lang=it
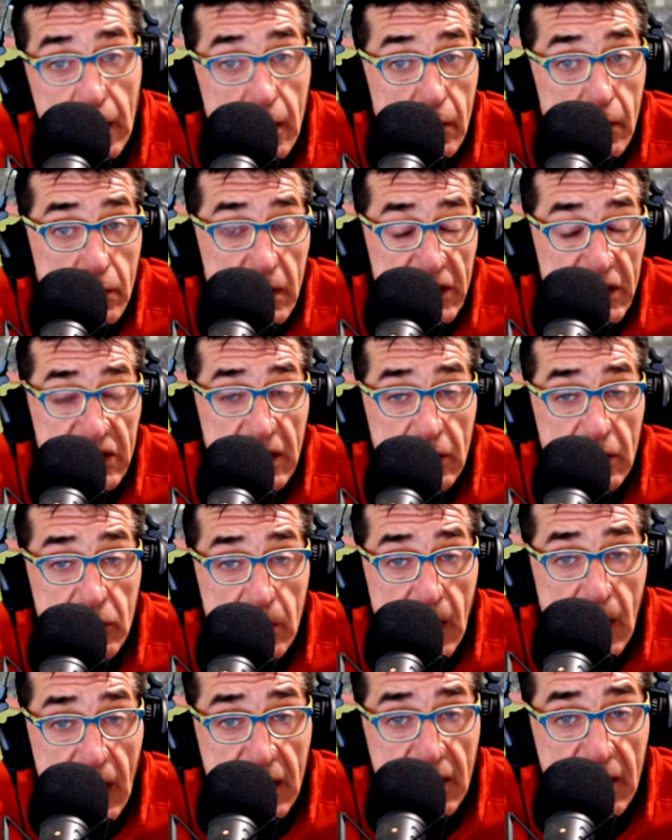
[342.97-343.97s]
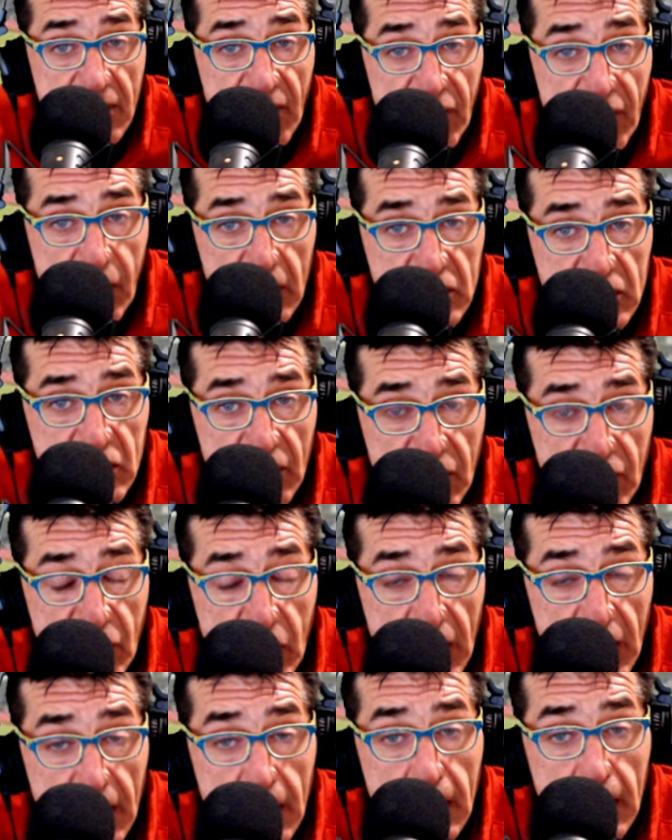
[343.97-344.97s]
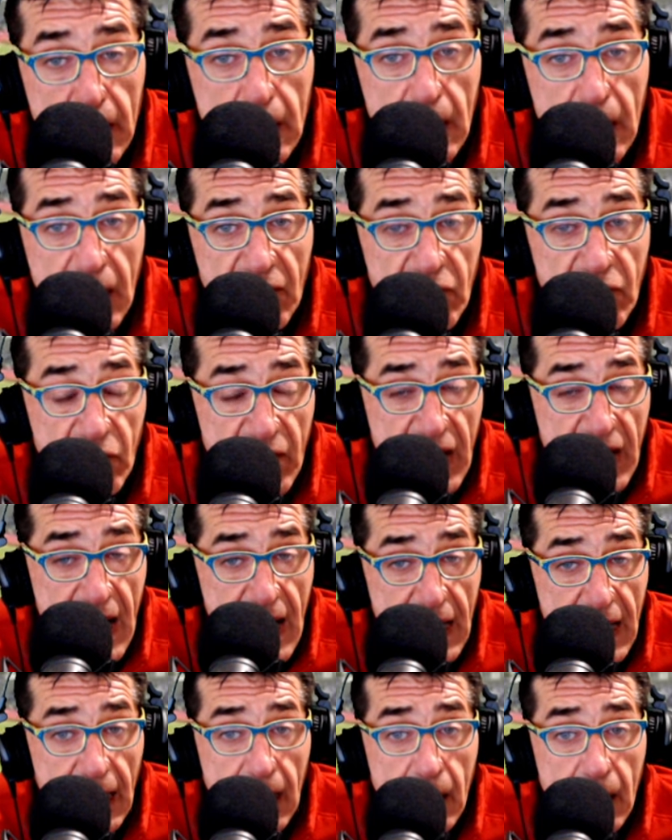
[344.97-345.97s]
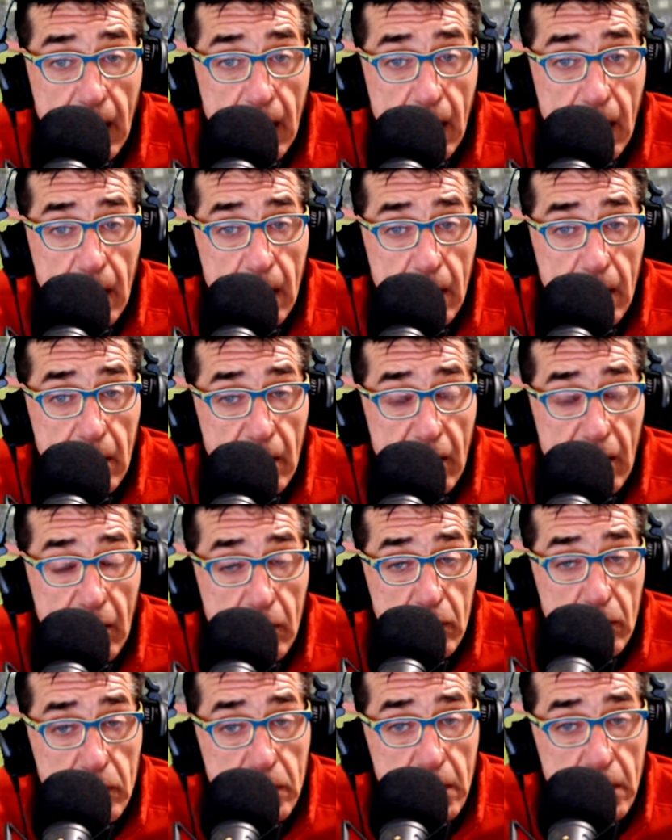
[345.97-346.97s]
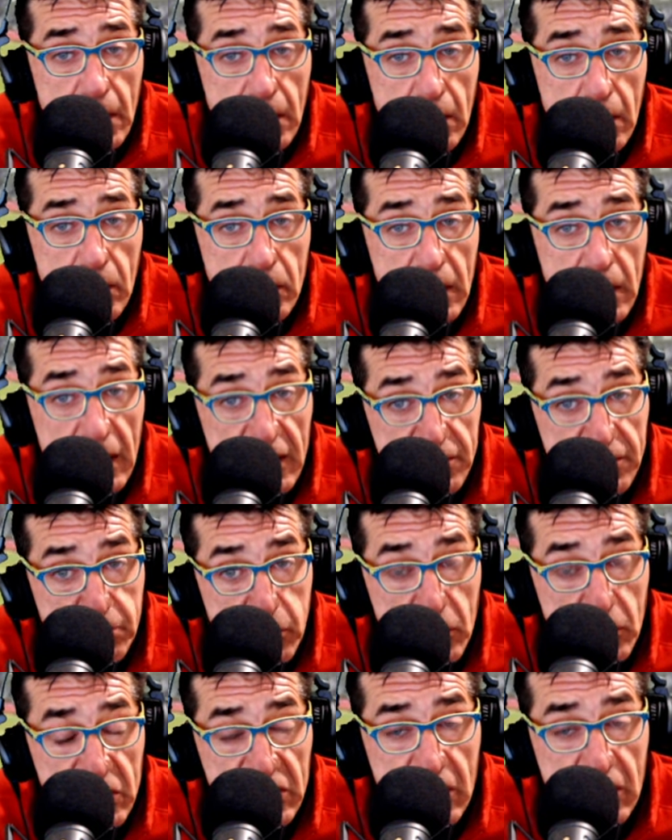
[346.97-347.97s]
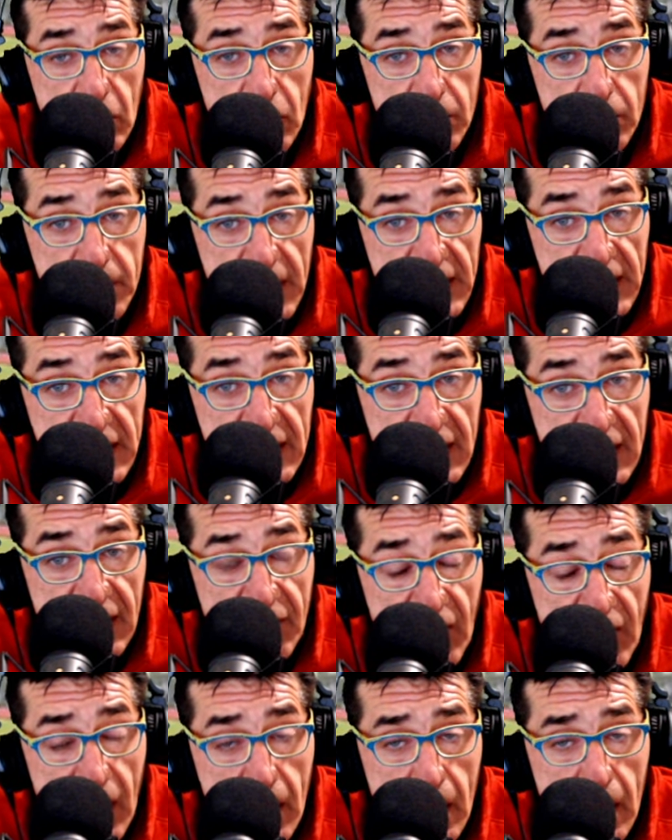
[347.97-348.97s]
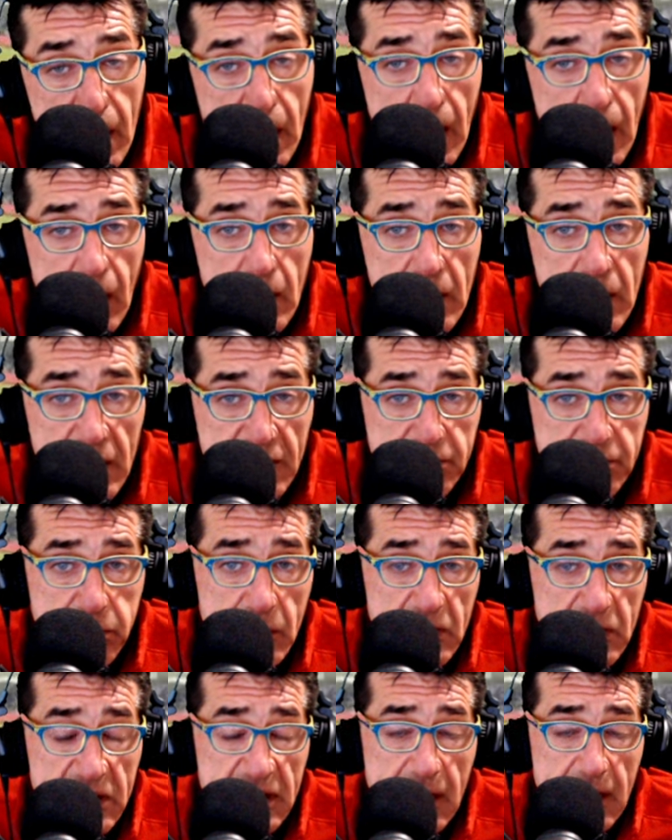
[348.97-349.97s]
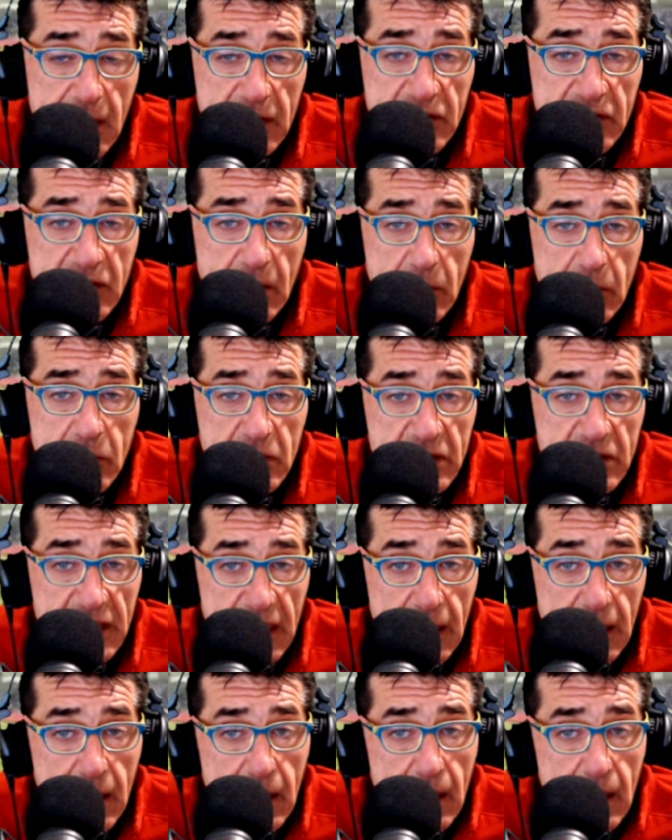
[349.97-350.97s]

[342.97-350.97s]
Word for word: Io questa domanda vi faccio a voi e vorrei eh, una, una, risposta obiettiva e una risposta, diciamo così,